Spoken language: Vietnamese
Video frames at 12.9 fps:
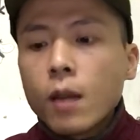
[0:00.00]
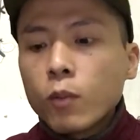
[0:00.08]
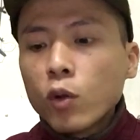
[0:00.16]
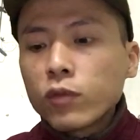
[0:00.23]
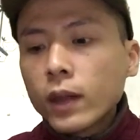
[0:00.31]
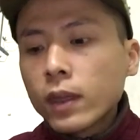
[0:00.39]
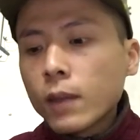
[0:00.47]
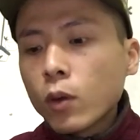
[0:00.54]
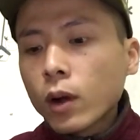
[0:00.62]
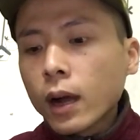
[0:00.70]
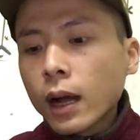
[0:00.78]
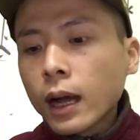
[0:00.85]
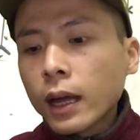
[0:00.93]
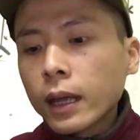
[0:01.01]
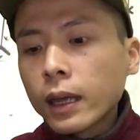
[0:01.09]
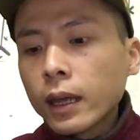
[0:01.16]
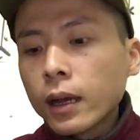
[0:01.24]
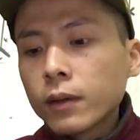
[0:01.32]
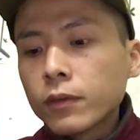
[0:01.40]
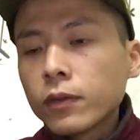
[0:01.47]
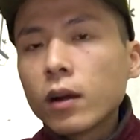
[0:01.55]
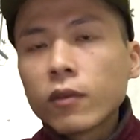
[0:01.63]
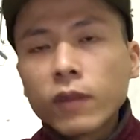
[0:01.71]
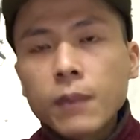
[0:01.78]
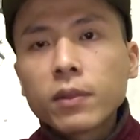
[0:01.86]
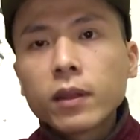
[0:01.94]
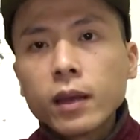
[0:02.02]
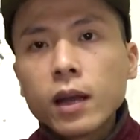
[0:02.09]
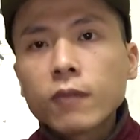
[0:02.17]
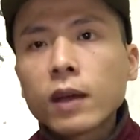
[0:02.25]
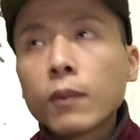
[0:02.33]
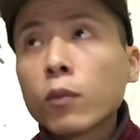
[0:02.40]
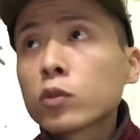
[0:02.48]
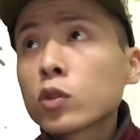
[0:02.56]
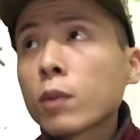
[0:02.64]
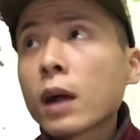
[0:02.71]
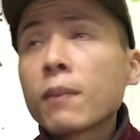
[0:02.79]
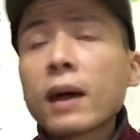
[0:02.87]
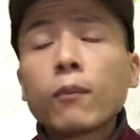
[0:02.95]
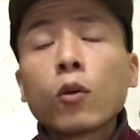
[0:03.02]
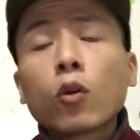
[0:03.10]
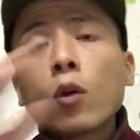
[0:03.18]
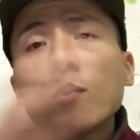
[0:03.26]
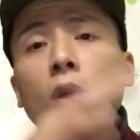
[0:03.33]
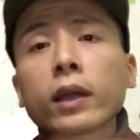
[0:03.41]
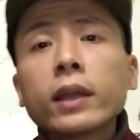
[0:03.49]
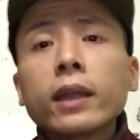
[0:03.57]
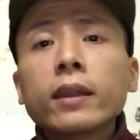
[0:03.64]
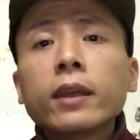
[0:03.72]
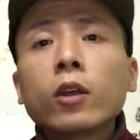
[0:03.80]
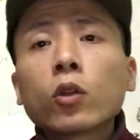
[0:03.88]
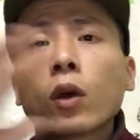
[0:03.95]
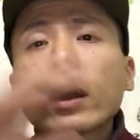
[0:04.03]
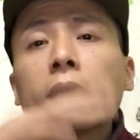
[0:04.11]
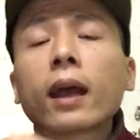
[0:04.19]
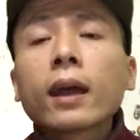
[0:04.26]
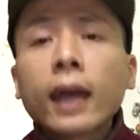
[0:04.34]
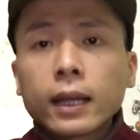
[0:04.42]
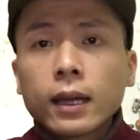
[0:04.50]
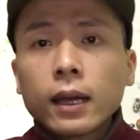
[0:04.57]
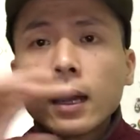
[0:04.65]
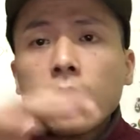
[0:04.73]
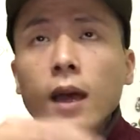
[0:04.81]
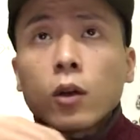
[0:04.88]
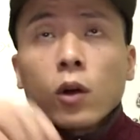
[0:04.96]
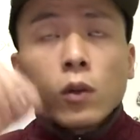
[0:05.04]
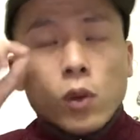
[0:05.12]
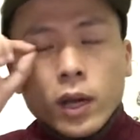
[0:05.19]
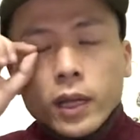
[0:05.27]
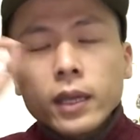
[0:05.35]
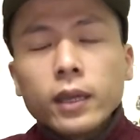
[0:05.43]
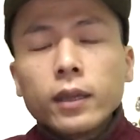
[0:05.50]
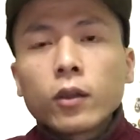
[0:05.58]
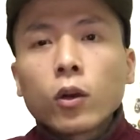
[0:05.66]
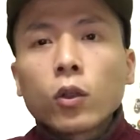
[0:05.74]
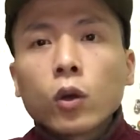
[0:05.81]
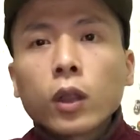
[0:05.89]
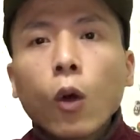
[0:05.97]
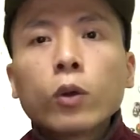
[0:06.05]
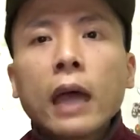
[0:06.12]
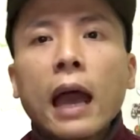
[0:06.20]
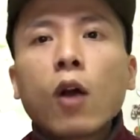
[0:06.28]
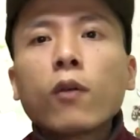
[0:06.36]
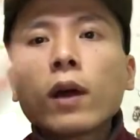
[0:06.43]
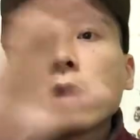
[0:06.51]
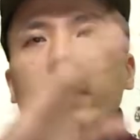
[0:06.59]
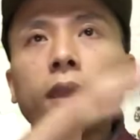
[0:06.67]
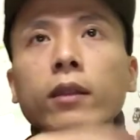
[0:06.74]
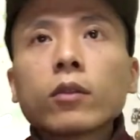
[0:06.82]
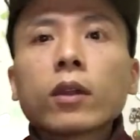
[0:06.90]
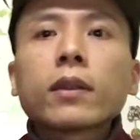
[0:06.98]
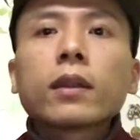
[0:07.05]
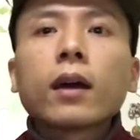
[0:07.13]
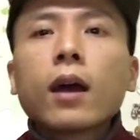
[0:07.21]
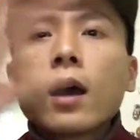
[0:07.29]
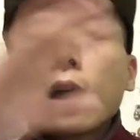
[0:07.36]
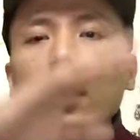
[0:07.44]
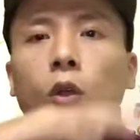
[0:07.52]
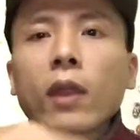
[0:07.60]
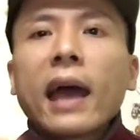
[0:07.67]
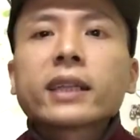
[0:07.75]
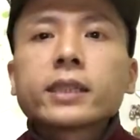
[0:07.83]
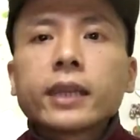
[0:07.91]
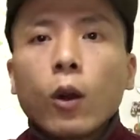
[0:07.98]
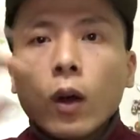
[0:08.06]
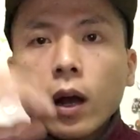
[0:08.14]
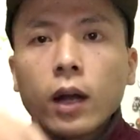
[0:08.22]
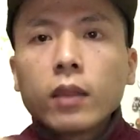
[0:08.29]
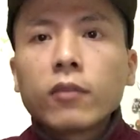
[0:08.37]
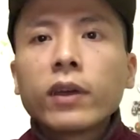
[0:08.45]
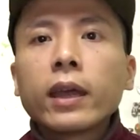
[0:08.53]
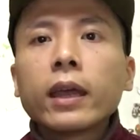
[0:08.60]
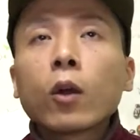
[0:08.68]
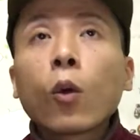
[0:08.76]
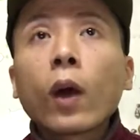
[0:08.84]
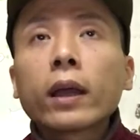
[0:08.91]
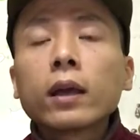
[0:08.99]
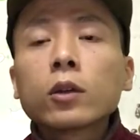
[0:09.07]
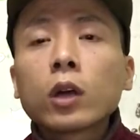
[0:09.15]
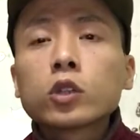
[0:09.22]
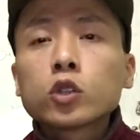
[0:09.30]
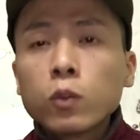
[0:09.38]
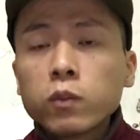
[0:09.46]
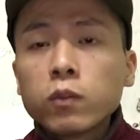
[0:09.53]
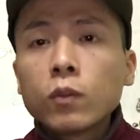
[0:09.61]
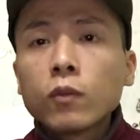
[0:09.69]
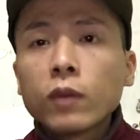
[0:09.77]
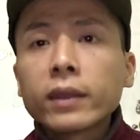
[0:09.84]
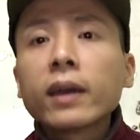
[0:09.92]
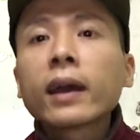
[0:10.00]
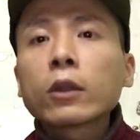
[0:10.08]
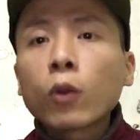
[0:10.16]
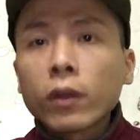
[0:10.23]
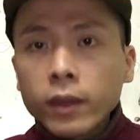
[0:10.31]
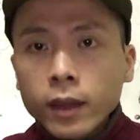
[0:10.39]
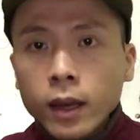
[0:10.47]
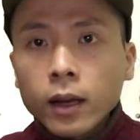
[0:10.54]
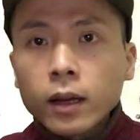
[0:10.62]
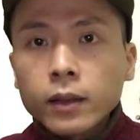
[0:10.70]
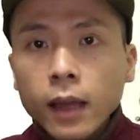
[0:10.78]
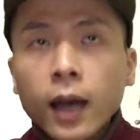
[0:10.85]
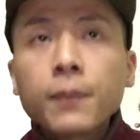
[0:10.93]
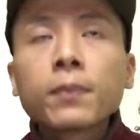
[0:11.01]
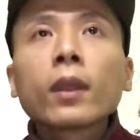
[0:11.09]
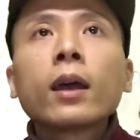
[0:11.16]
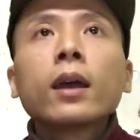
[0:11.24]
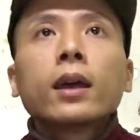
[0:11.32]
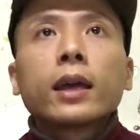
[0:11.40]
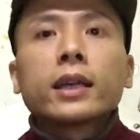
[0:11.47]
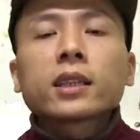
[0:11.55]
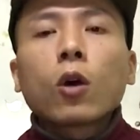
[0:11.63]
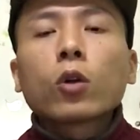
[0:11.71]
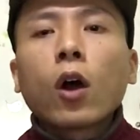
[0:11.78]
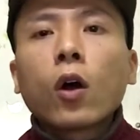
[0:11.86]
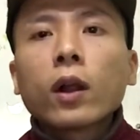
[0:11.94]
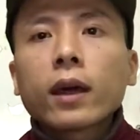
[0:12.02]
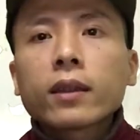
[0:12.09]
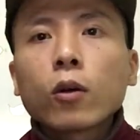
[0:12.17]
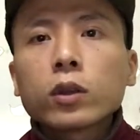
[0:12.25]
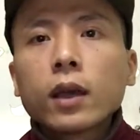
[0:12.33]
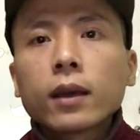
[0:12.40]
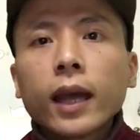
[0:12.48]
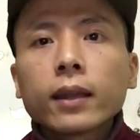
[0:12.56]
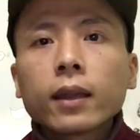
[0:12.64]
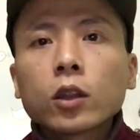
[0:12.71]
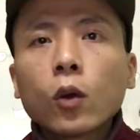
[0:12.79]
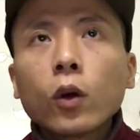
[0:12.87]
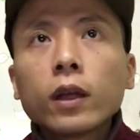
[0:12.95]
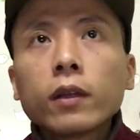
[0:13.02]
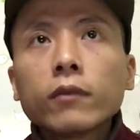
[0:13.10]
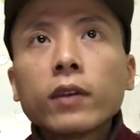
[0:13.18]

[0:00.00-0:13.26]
mỗi phần là một cái ờ, phương pháp riêng và cho các bạn một có một cái nhìn gì đó nó khía cạnh có một cái nhìn nó nó thấu đáo và nhìn nó, nó đa chiều hơn về ngoại ngữ nói chung và tiếng Anh nói riêng đấy thì sau đó là sau tiếng Anh là tôi